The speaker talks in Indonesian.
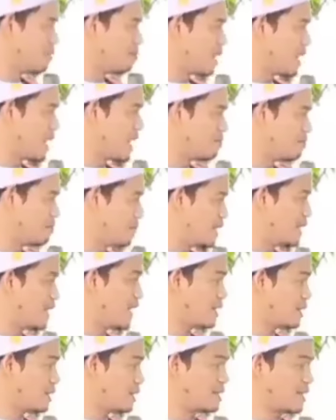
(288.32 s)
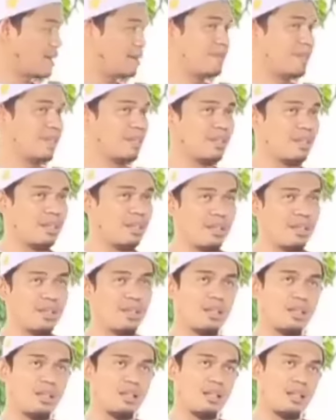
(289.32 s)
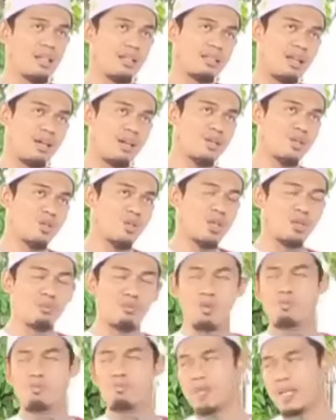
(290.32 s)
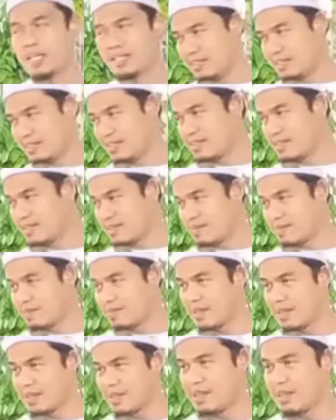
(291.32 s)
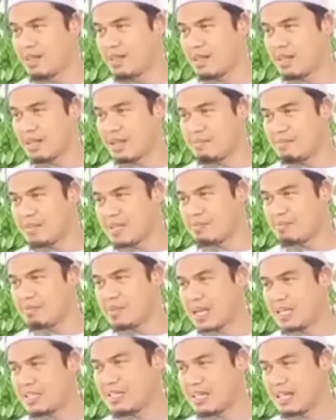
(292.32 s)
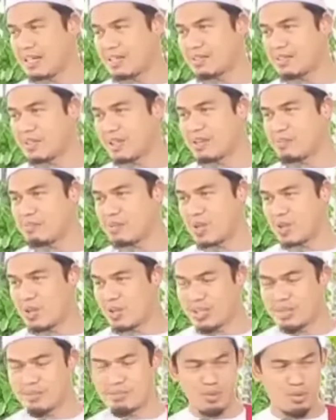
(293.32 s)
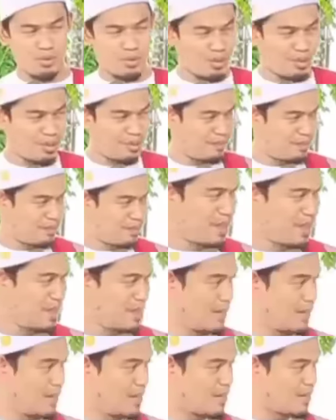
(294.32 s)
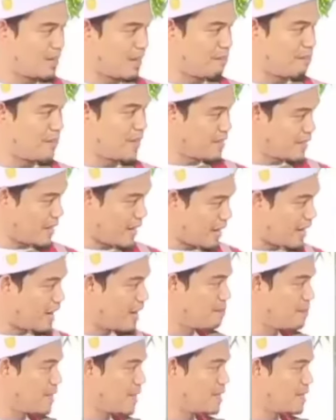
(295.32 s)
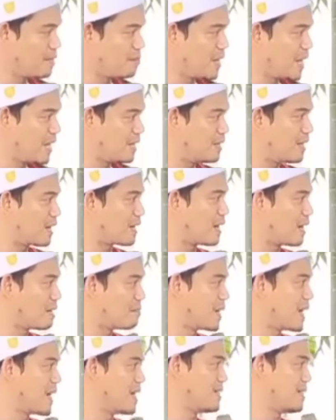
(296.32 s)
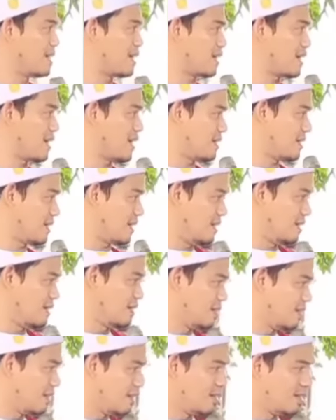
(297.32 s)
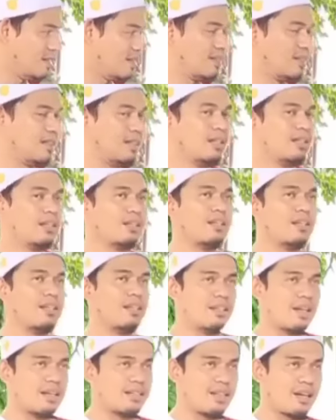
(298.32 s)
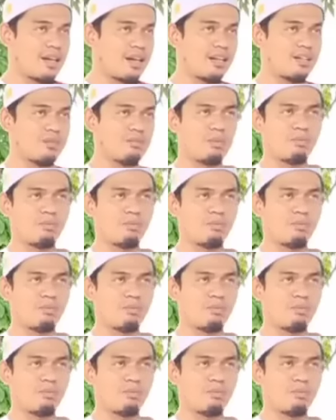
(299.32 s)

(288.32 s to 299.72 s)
pengabdi hadis Nabi dari tahun 2004 kami belajar Sahih Bukhari Muslim sampai sekarang masih belajar dan mengajarkannya diijazahkan